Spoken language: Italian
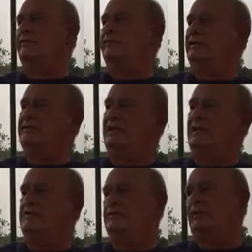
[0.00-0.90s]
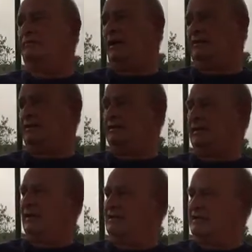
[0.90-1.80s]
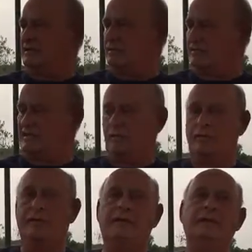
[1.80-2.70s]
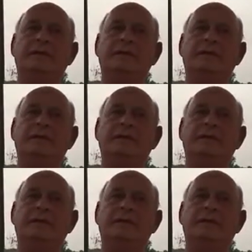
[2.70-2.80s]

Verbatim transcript: da un ventennio da parte delle istituzioni